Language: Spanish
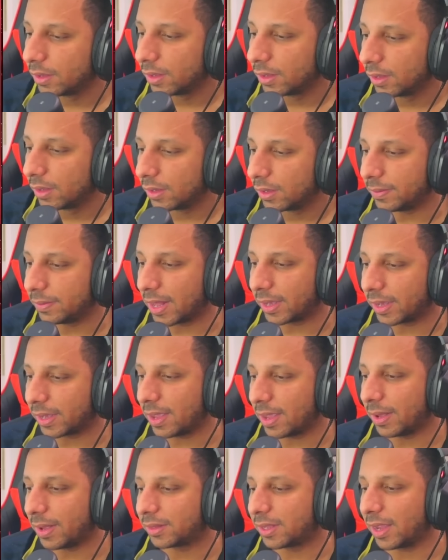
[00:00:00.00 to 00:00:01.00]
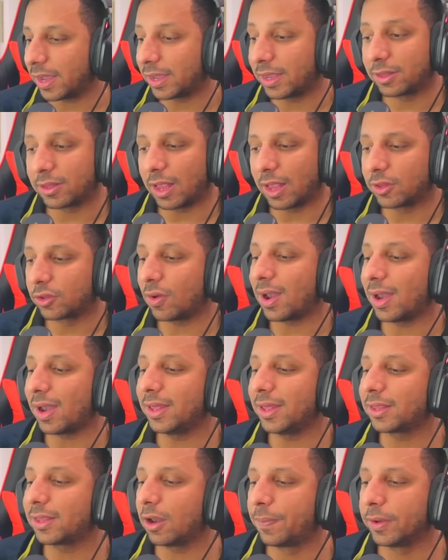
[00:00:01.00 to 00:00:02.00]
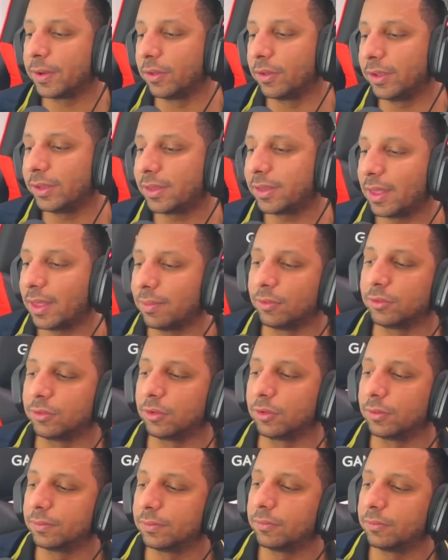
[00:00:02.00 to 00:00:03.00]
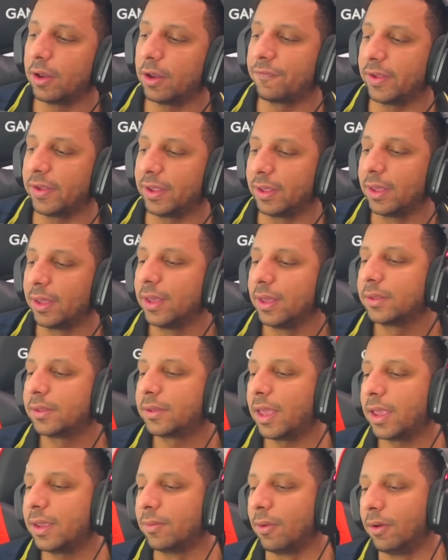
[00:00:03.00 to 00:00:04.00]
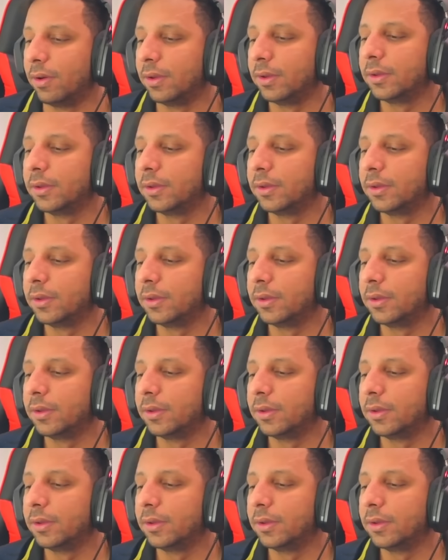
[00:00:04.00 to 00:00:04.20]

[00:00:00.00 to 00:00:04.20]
Y mira aquí, aquí está toda la lista de los periodistas del mundo. Bueno, en fin, seguimos.